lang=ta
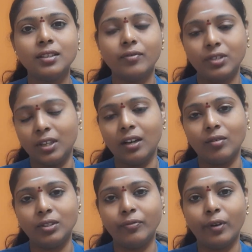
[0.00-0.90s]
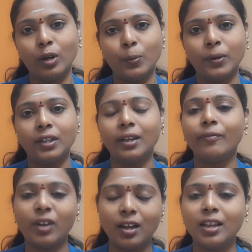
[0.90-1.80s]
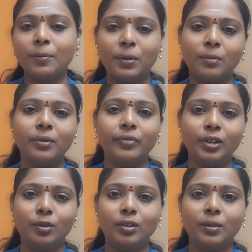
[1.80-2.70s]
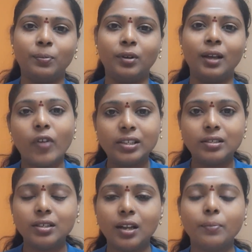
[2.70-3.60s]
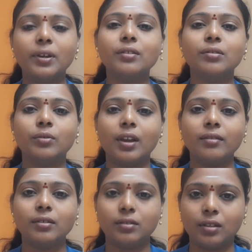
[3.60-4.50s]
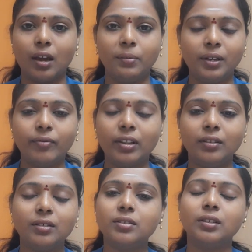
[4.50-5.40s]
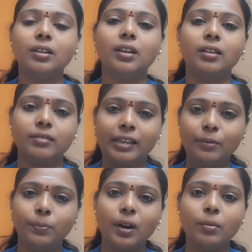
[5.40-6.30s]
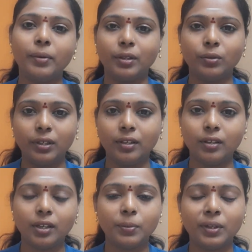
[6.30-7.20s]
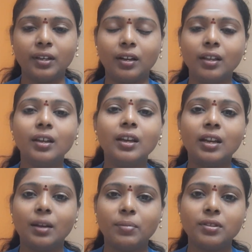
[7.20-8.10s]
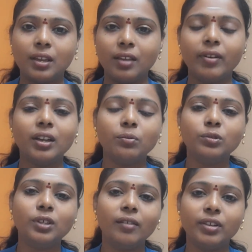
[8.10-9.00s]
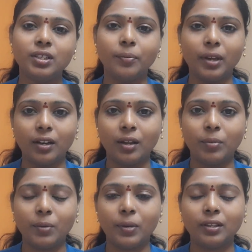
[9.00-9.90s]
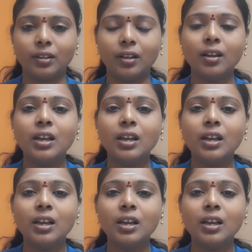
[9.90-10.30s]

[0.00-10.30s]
சின்ன விஷயங்களை வந்து ஃபாலோ பண்ணுங்கள் வாங்க இப்போ நம்ம வீடியோக்குள்ளே போகலாம் ஃபஸ்ட்டு நம்ம சொரியாசிஸ் அப்படின்னு வந்துடுச்சு இல்லை ஸ்கின் ப்ராப்ளம் ஏதோ ஒன்று இருக்குது அப்படின்னாலே நம்ம செய்ய வேண்டிய முதல் விஷயம் என்ன அப்படின்னு பார்த்தீங்கன்னா